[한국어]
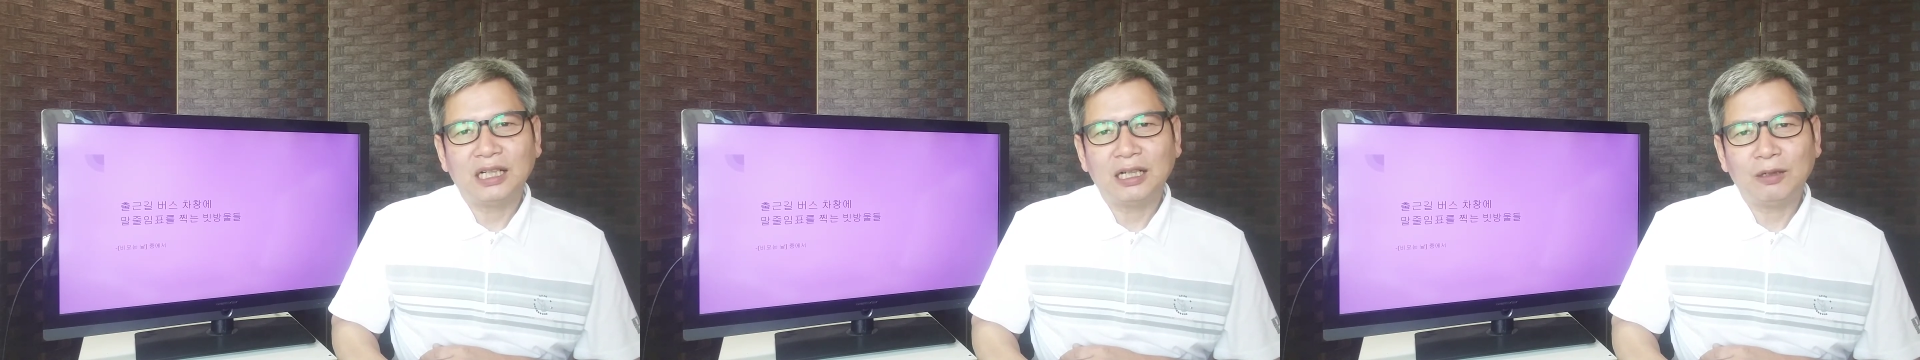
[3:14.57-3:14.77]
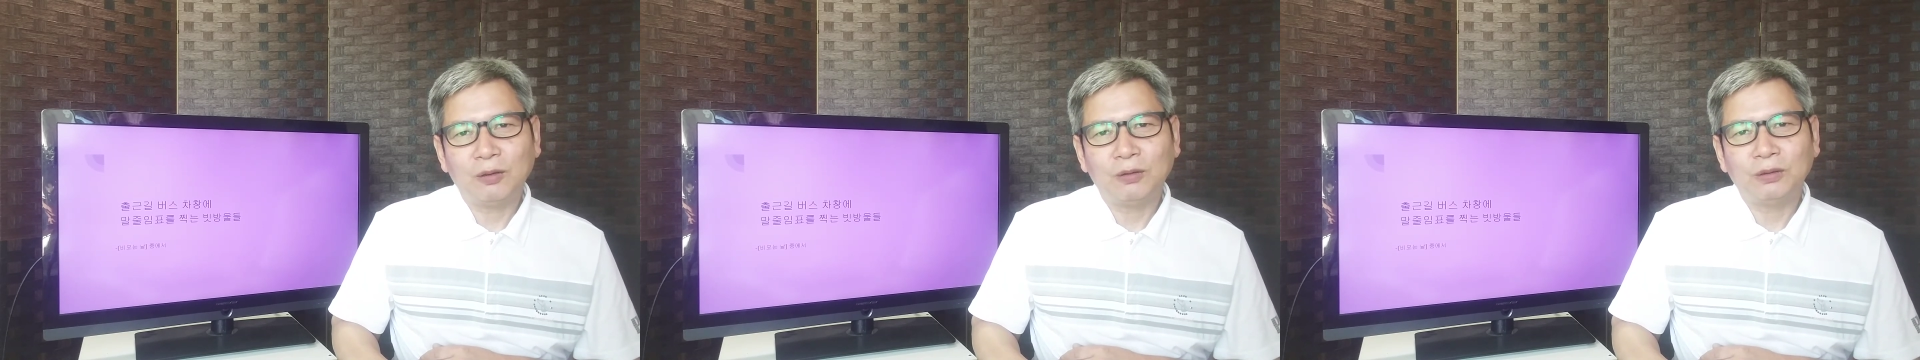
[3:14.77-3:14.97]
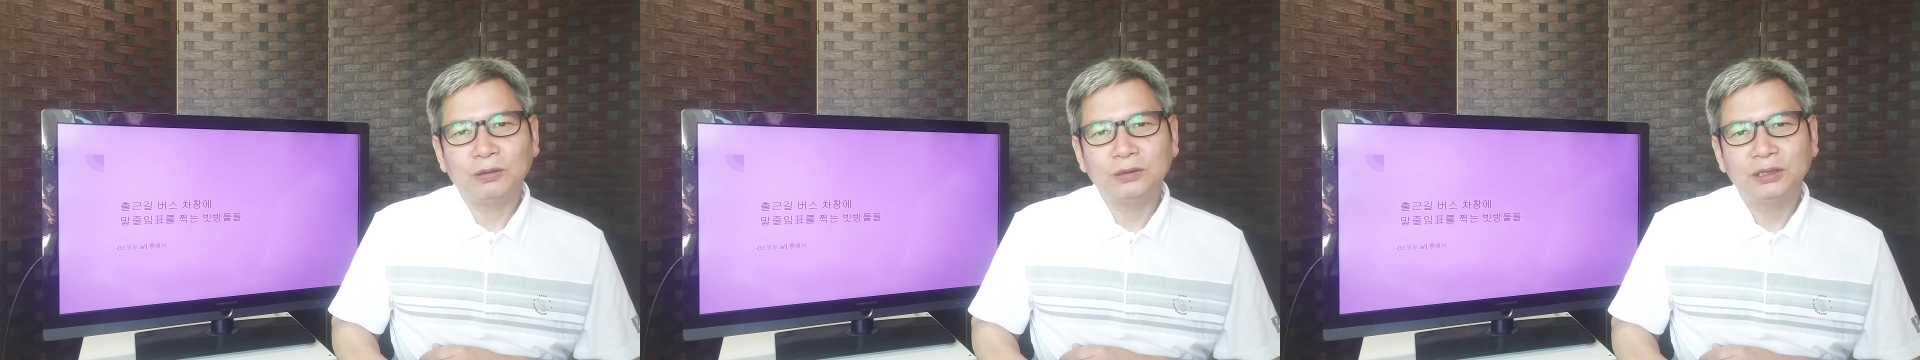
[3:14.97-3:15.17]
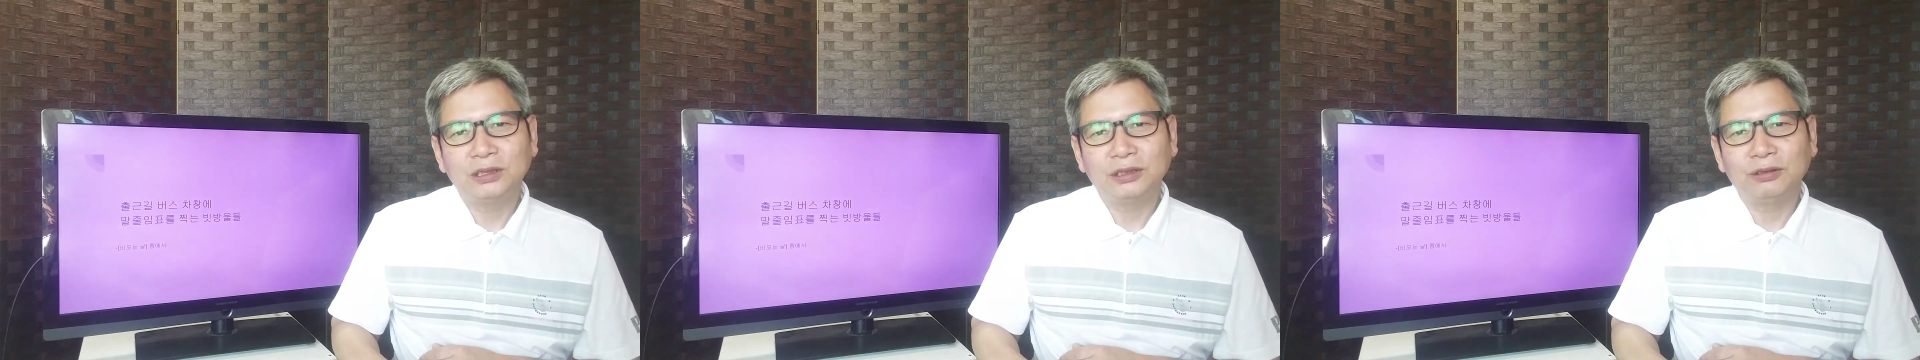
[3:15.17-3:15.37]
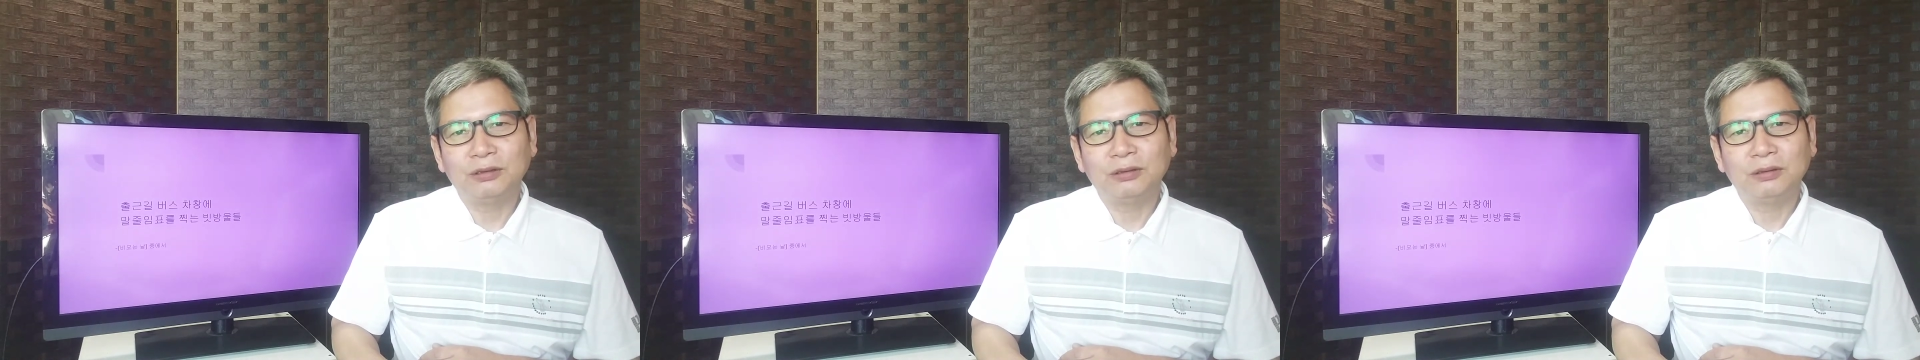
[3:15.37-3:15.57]
하고
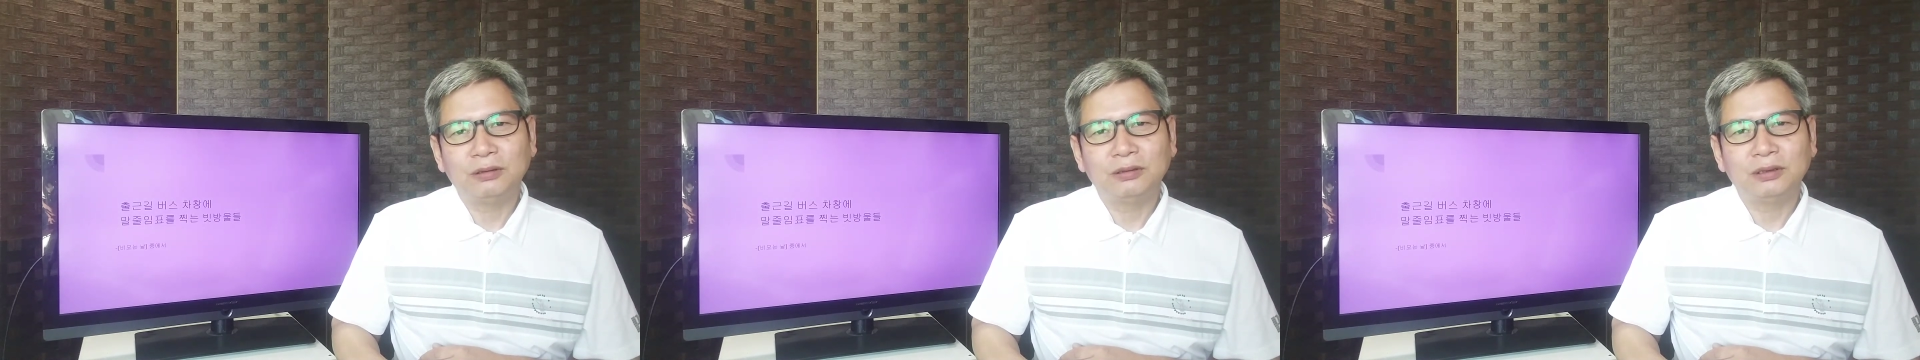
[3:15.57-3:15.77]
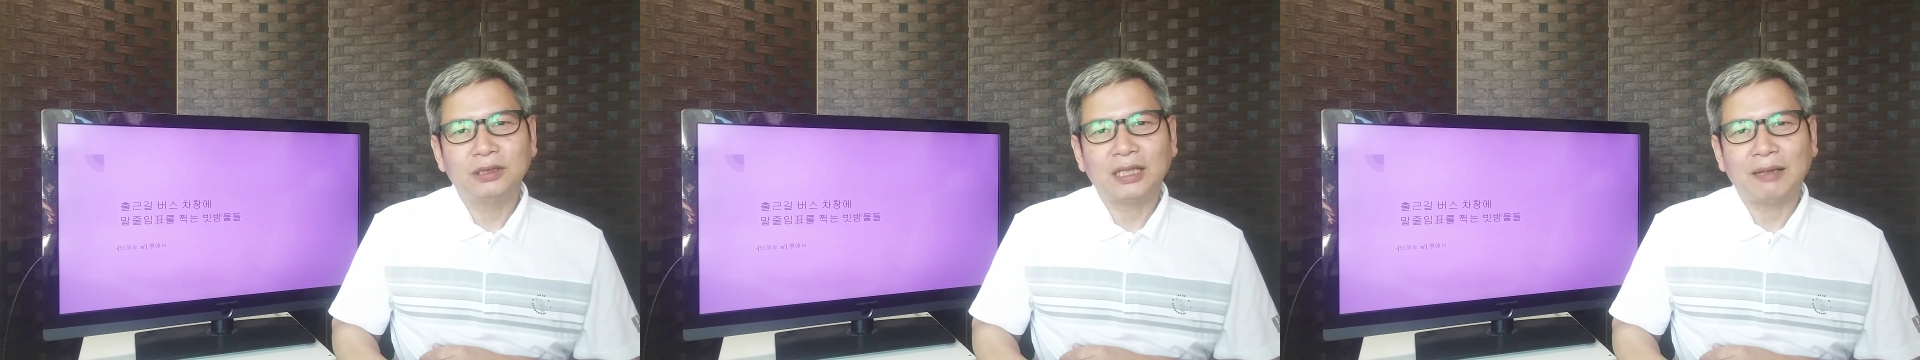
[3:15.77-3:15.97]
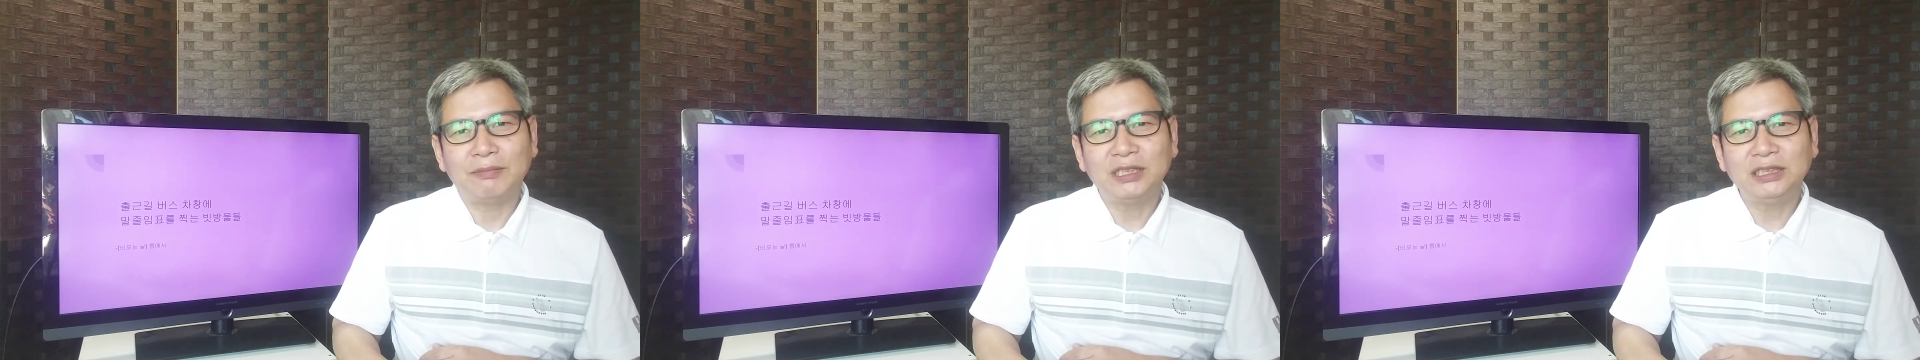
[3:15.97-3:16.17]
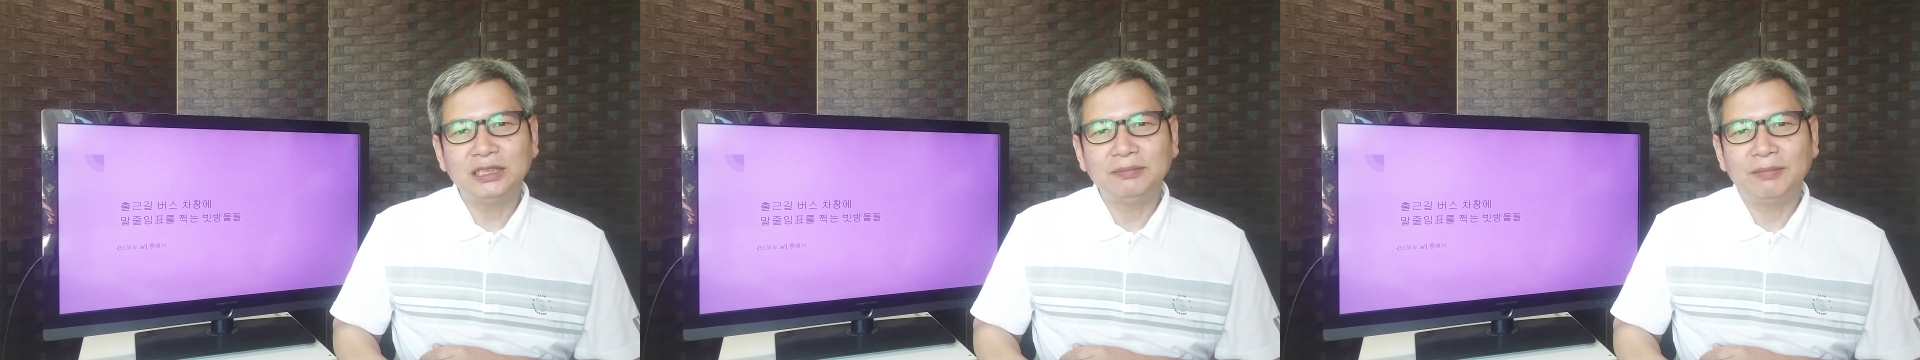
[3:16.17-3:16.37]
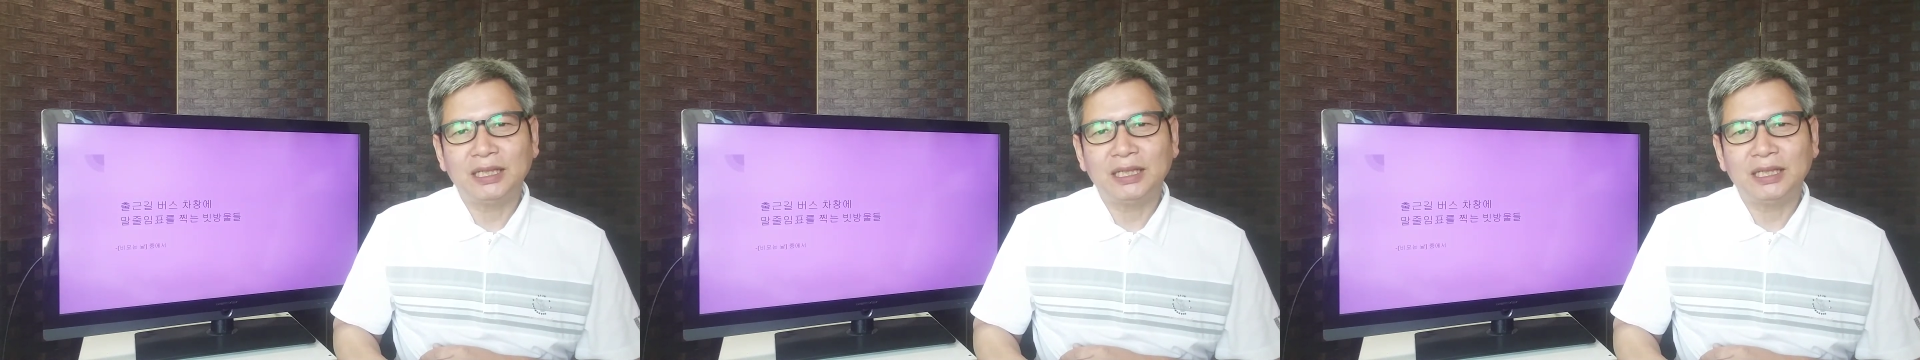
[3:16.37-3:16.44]
저도 나머지